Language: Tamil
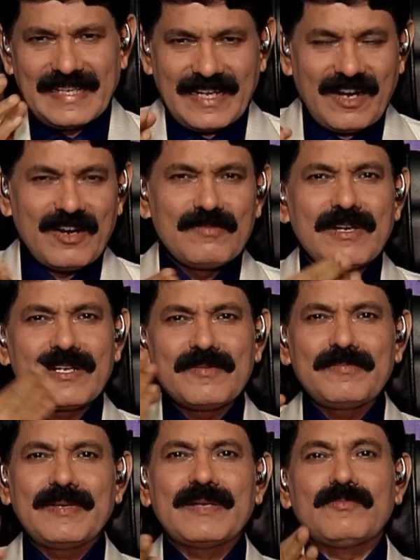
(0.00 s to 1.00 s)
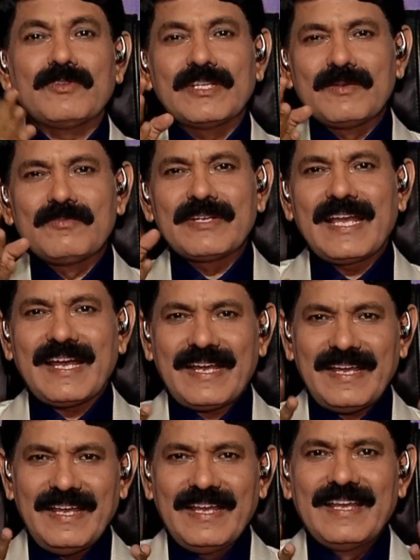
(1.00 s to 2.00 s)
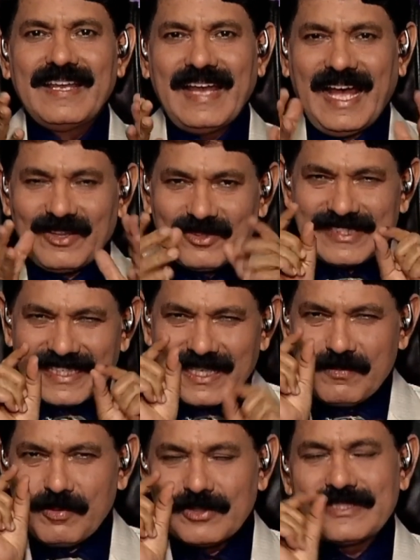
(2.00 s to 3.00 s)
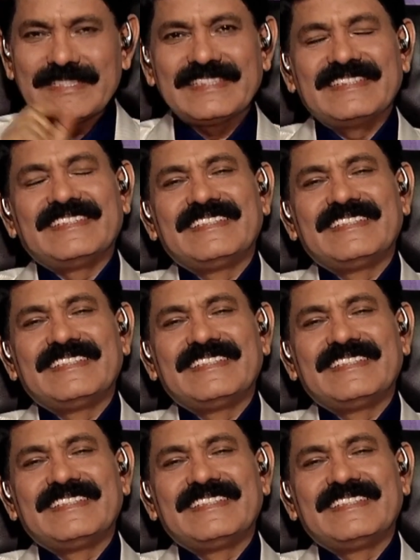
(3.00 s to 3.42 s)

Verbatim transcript: ஏராளமான பேர் முதல் முறையாக அது ஒரு சின்ன பூச்சி